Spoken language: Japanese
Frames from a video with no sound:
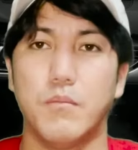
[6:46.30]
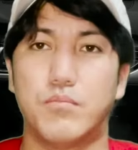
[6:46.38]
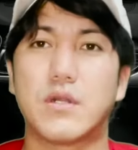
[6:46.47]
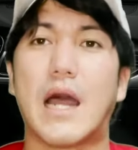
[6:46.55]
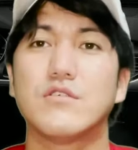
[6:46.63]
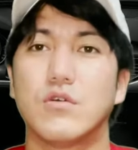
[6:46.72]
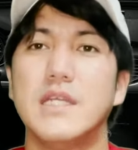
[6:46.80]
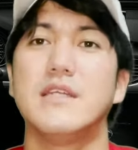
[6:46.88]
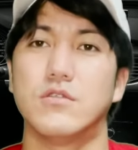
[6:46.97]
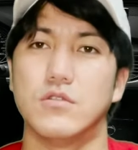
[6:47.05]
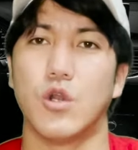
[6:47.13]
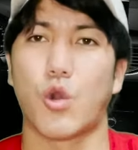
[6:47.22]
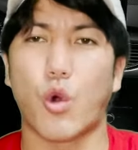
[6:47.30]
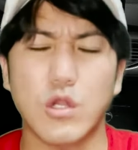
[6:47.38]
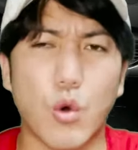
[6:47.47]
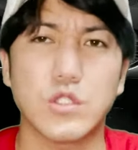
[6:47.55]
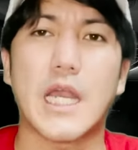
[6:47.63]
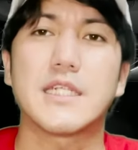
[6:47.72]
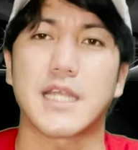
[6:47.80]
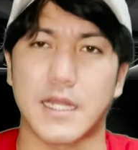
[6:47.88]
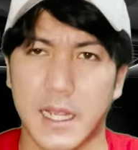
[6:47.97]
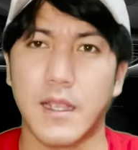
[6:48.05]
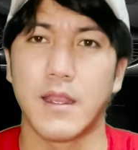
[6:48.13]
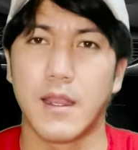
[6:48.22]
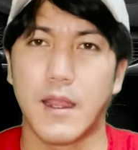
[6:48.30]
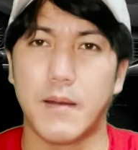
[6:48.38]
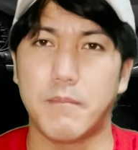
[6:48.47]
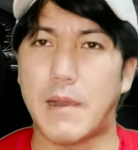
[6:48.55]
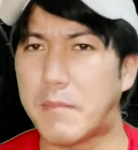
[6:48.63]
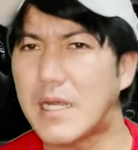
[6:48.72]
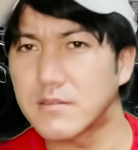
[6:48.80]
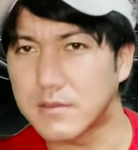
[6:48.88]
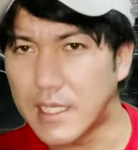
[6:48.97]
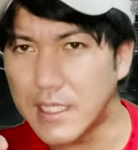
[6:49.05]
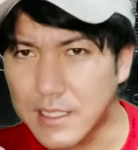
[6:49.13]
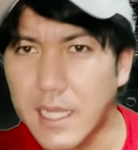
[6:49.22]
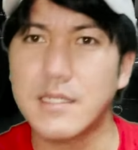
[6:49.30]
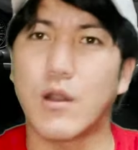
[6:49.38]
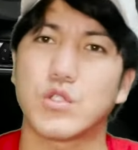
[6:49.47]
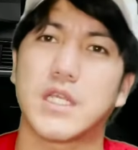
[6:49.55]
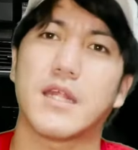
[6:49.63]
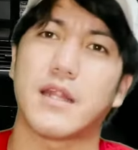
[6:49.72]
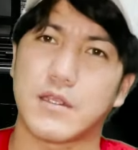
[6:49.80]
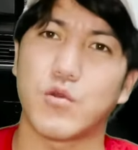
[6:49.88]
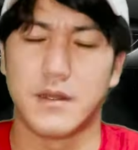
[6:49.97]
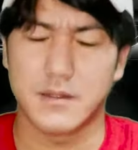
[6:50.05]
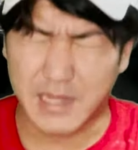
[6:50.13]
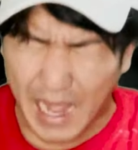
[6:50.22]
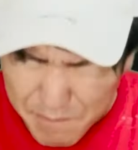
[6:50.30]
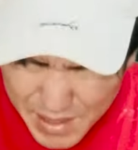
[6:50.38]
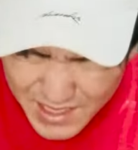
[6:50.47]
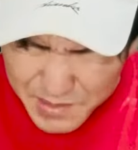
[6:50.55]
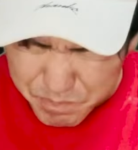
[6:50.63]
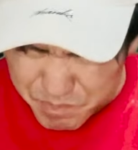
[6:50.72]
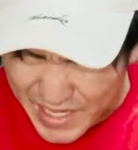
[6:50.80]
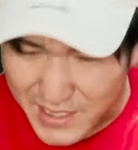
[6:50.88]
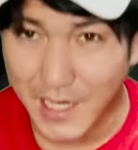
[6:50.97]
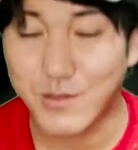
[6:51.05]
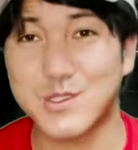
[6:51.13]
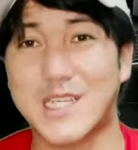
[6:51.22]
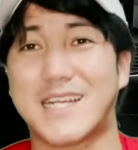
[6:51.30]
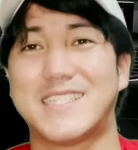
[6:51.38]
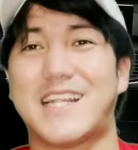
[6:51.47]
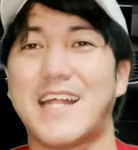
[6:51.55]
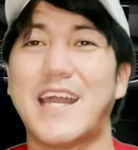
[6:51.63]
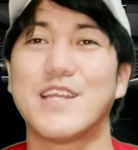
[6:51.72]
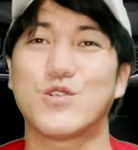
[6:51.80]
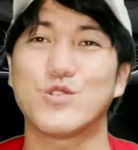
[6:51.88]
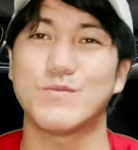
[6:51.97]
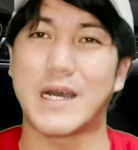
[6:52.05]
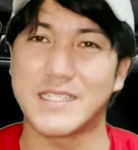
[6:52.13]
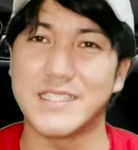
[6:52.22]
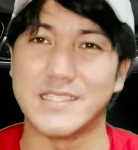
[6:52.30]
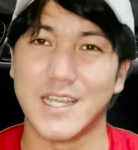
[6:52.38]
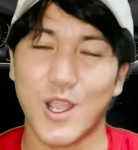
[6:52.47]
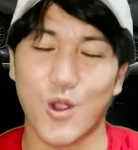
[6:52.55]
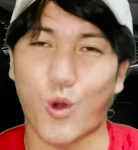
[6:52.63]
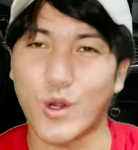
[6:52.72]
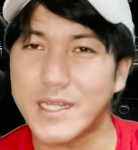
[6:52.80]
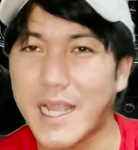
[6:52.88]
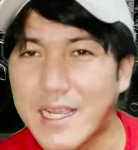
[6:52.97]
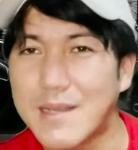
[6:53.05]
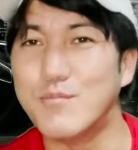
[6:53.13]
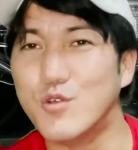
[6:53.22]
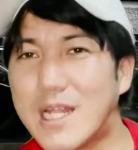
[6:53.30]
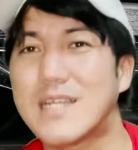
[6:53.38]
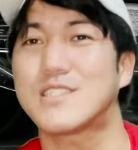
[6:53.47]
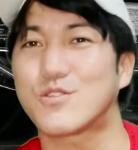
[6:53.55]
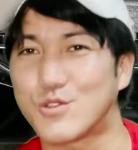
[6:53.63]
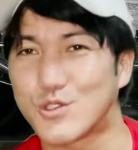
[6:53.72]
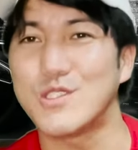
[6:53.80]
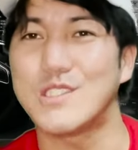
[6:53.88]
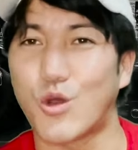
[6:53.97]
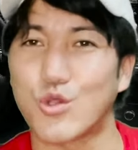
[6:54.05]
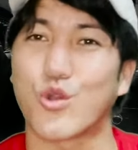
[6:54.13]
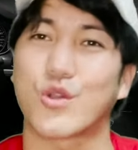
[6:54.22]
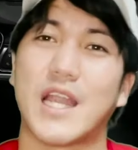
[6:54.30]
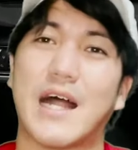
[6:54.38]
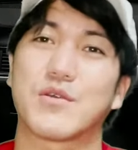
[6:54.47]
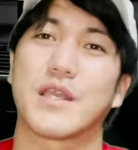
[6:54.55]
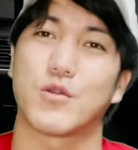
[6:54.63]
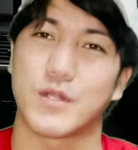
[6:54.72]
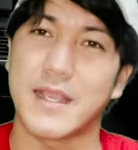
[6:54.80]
ブラングリング。これおしゃれじゃないまあ、まずデザインがおしゃれなんよ。たまにめちゃくちゃ汚い車に、これだけ虚しくついとる時あるけど、